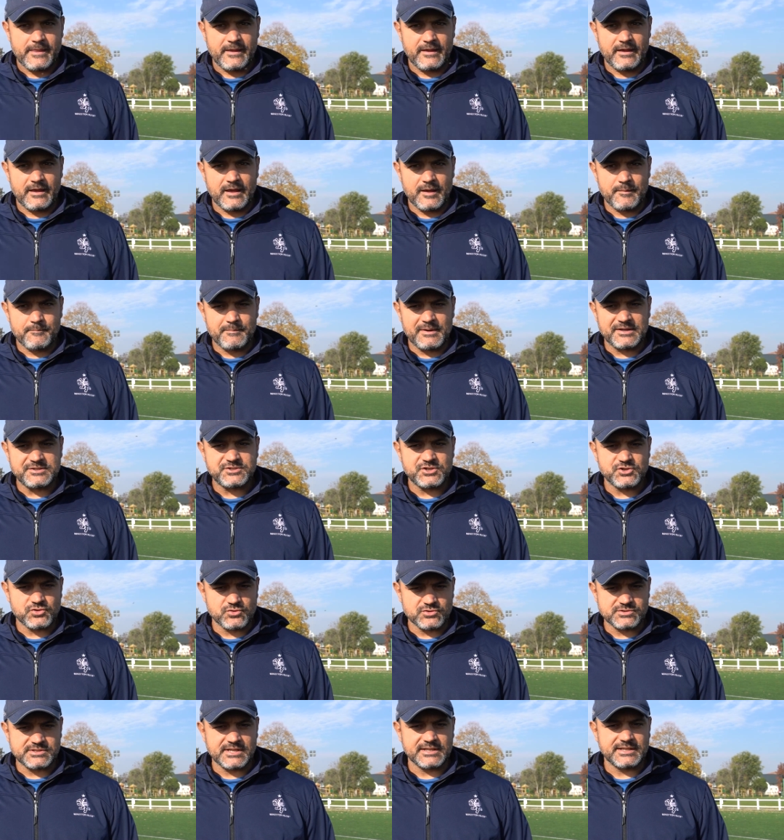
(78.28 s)
eh, ma ci
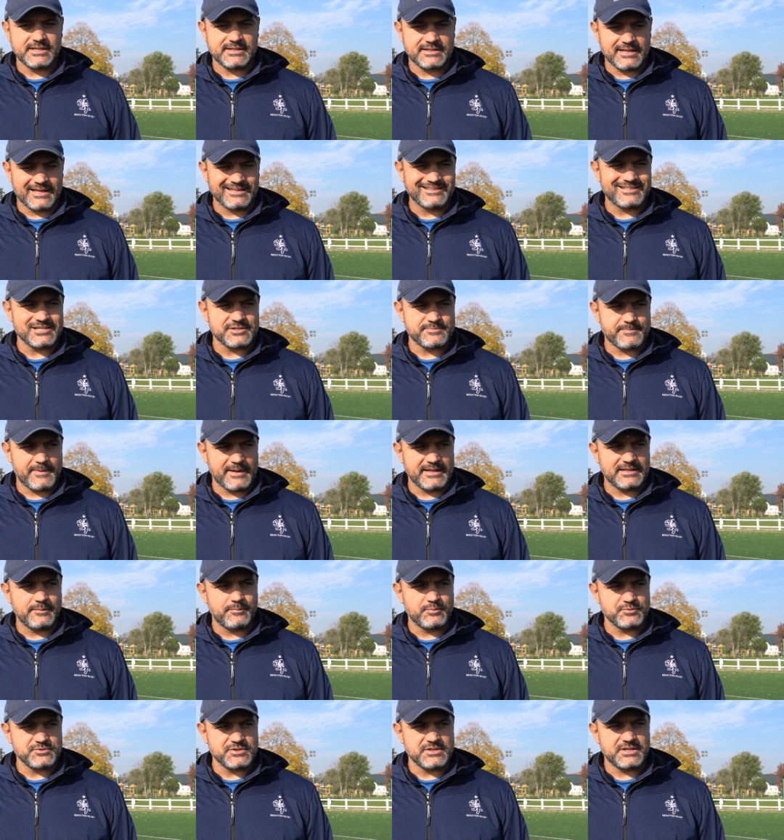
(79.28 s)
sono stati tanti
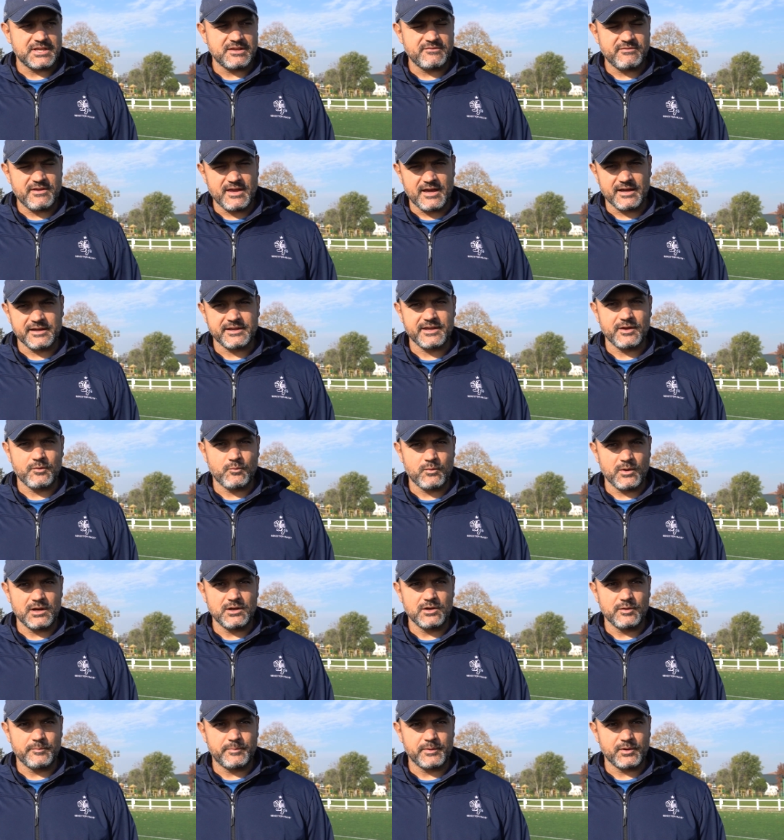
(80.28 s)
aspetti positivi anche in
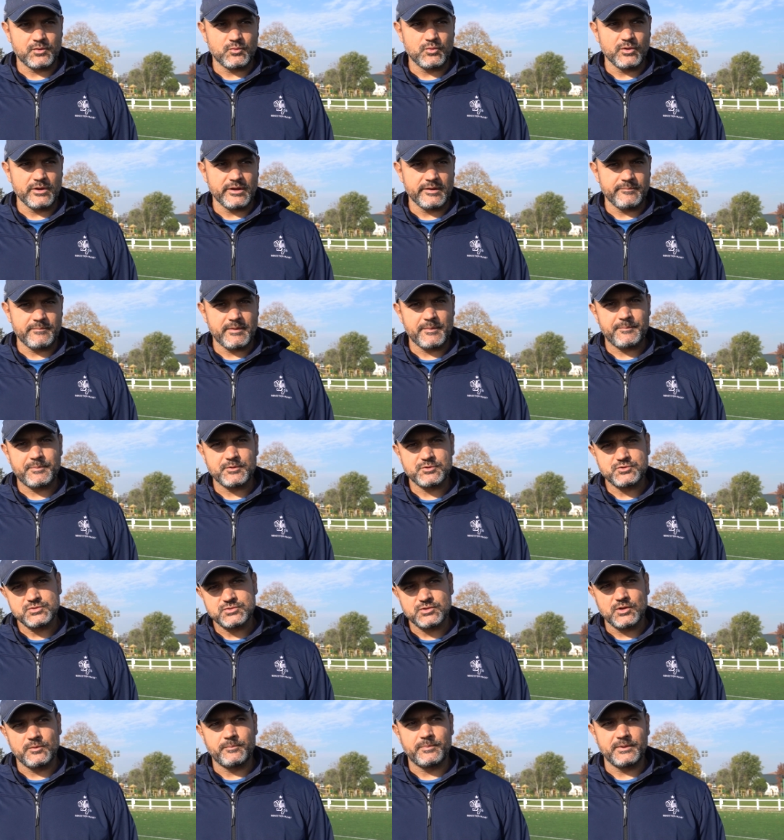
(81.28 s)
quello, per cui mi è
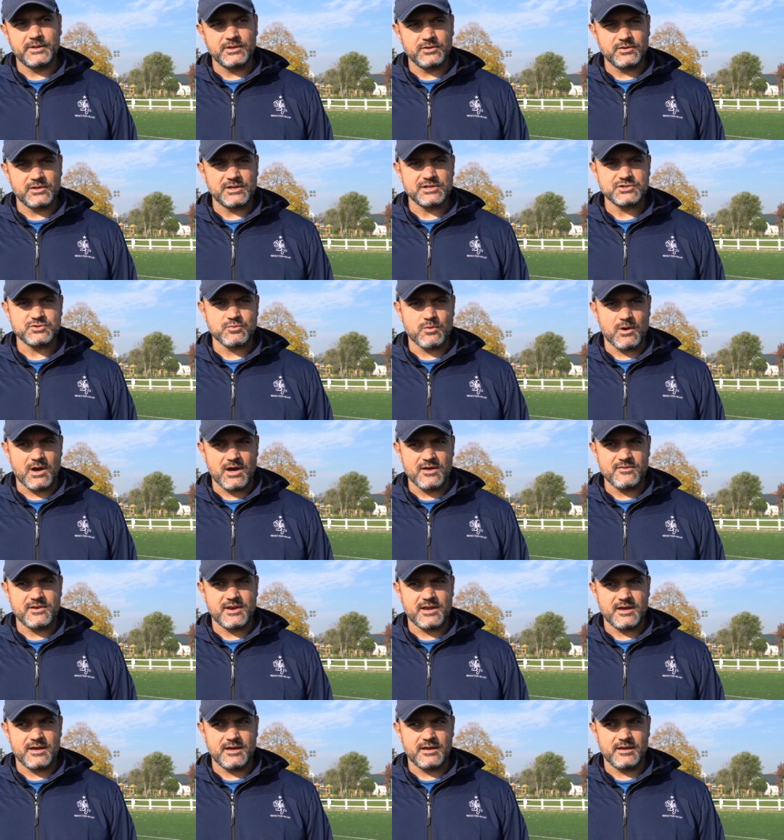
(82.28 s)
piaciuto il piglio della
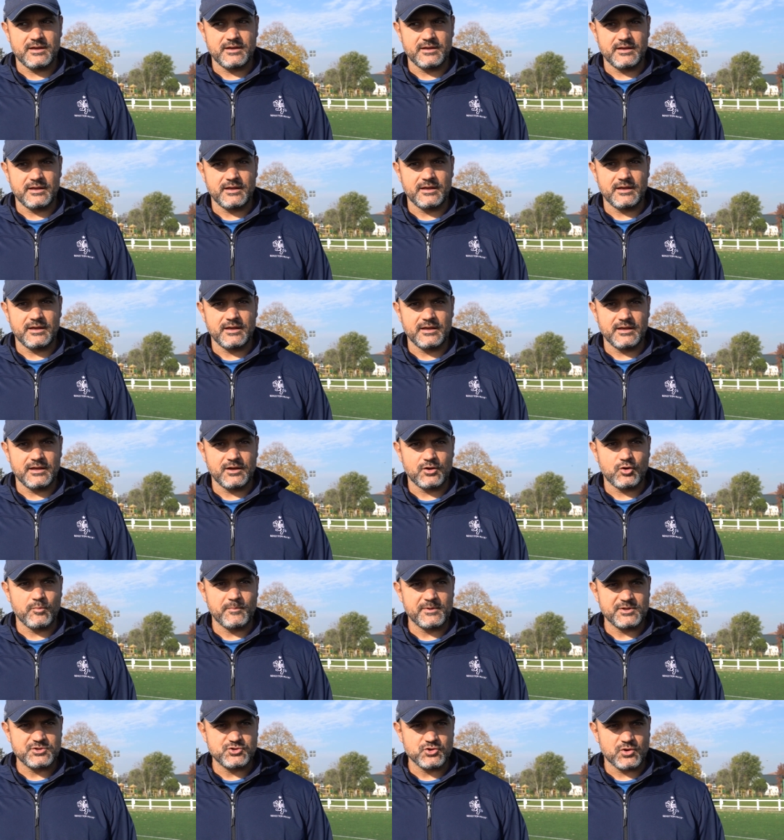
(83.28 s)
squadra, eh,
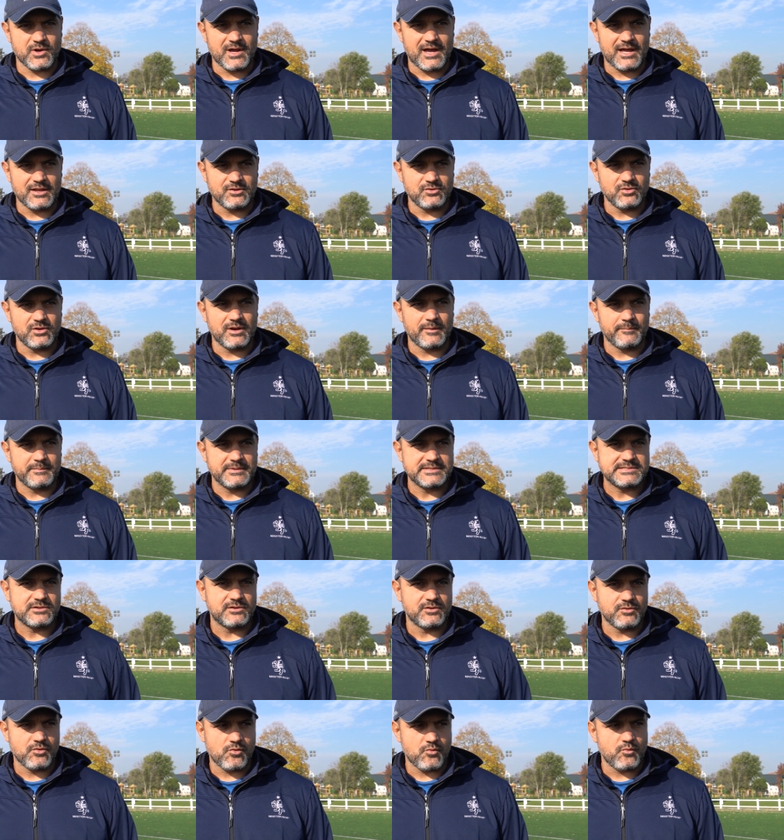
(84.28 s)
come ha giocato,
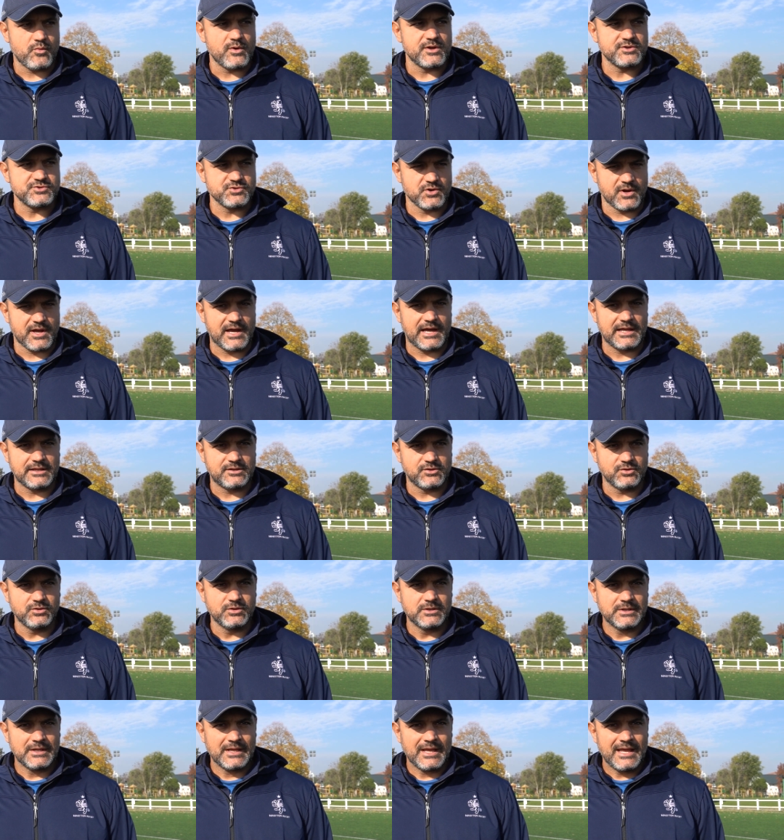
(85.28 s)
l'ambizione con cui ha
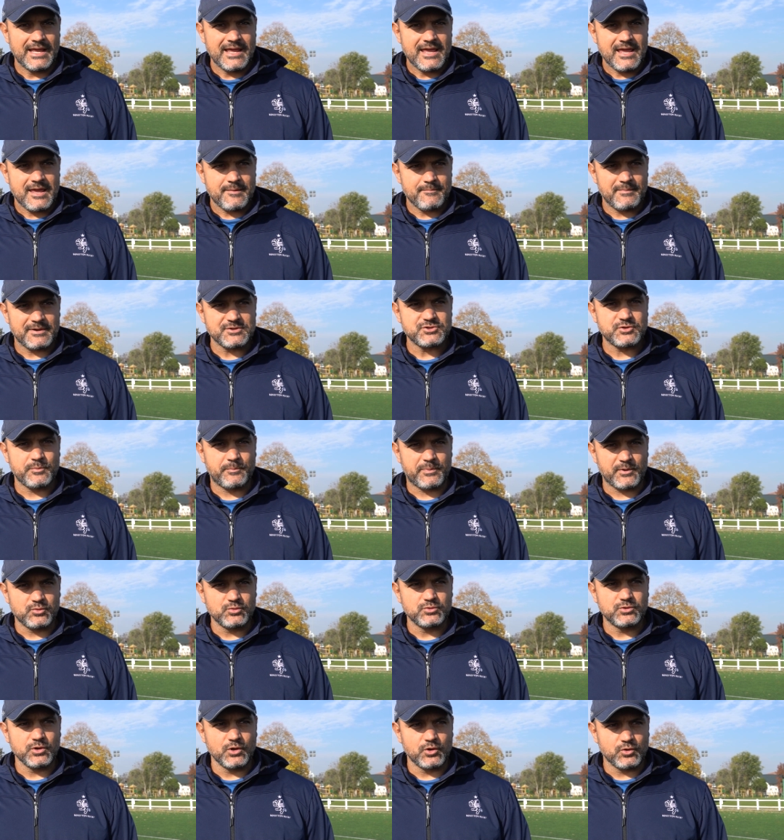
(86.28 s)
giocato, ma
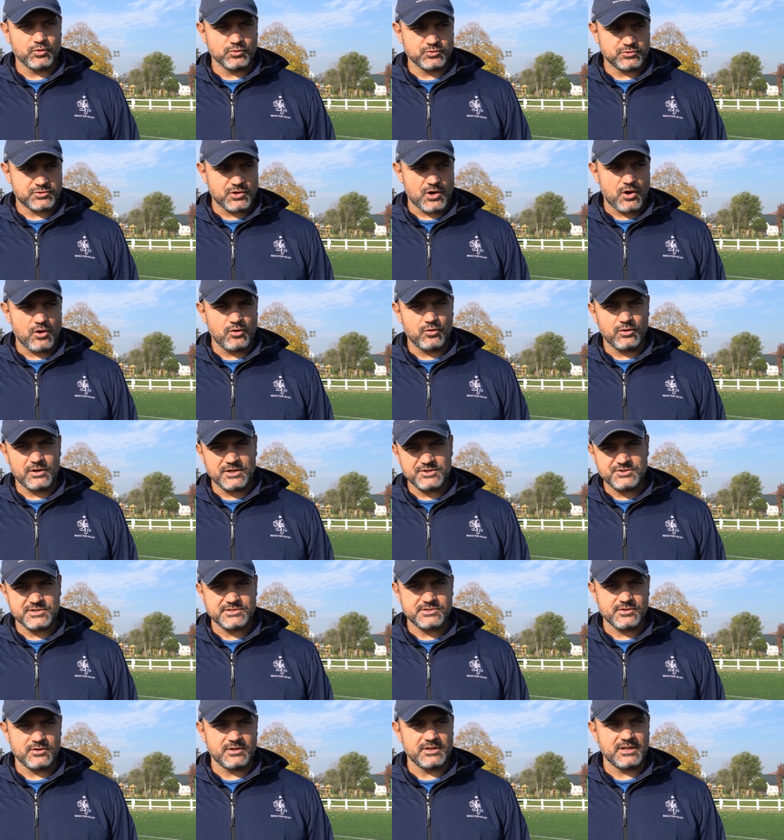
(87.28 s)
soprattutto il il controllo, la
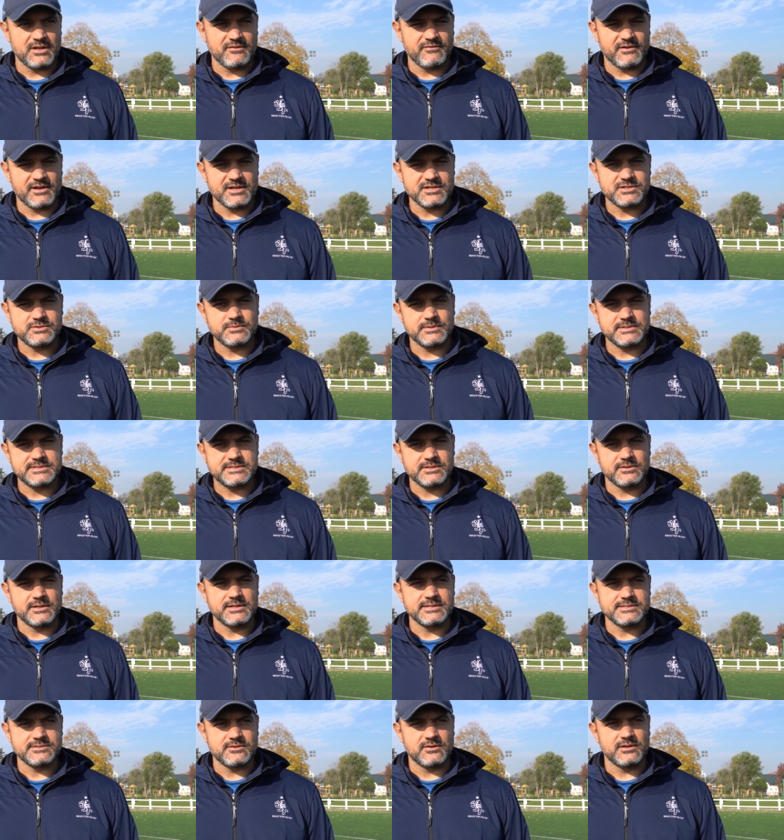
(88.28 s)
gestione delle varie
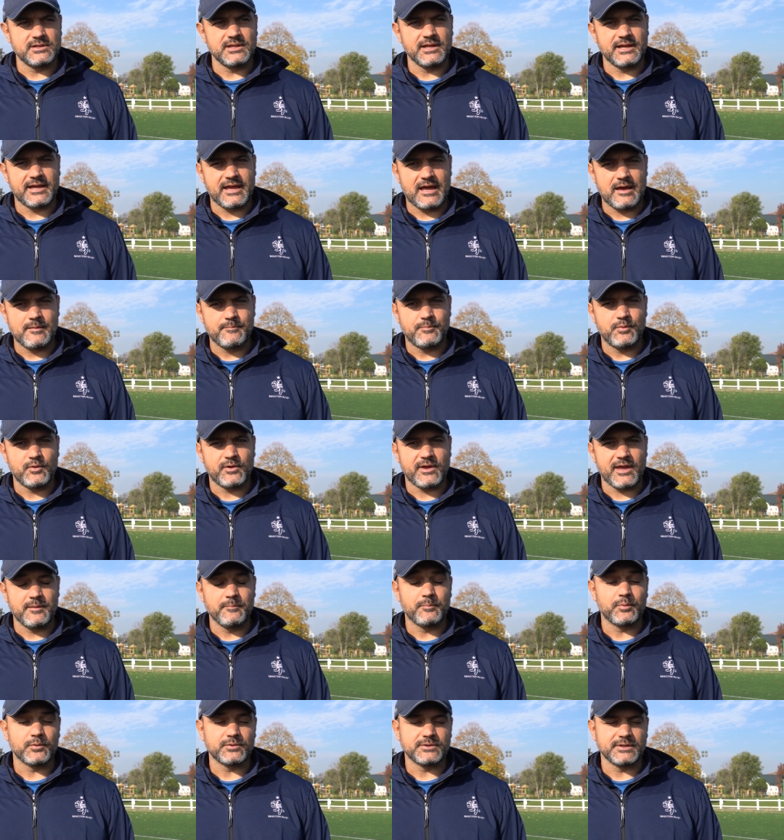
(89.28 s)
situazioni nelle zone del campo che
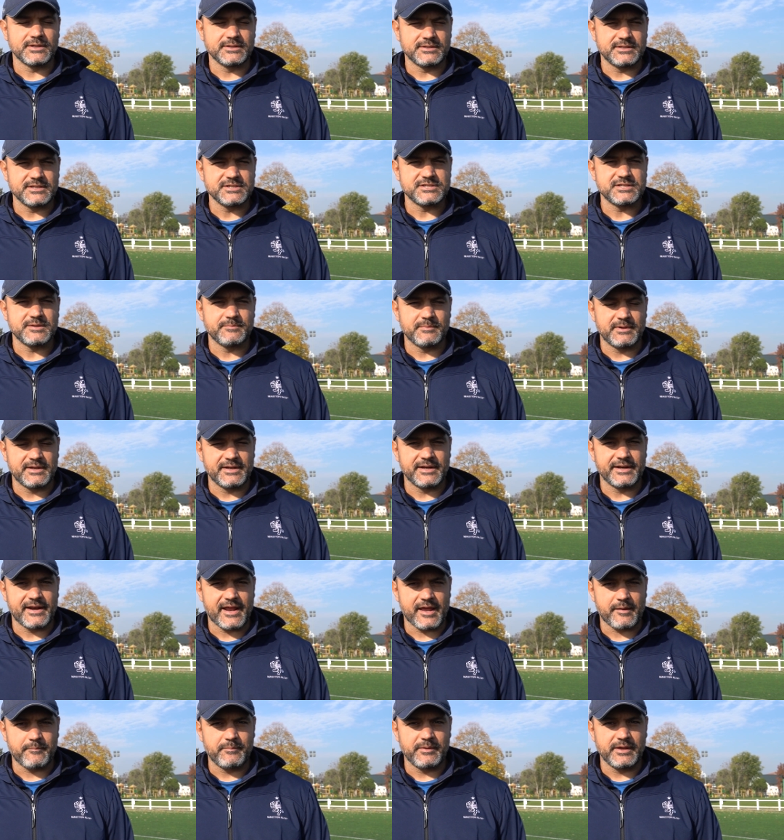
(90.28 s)
è importantissima
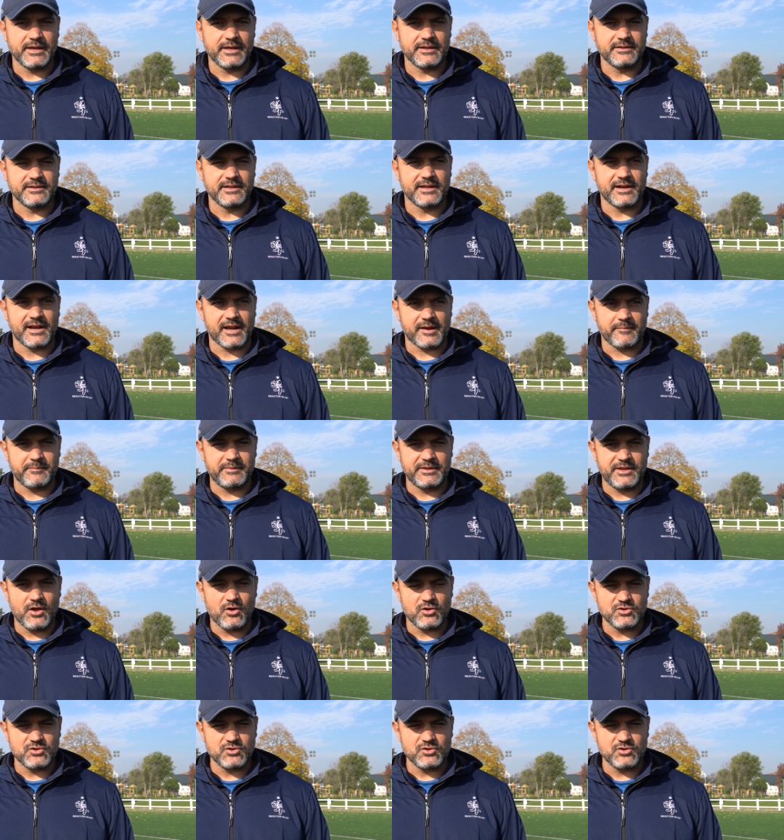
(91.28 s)
nel rugby, nel rugby di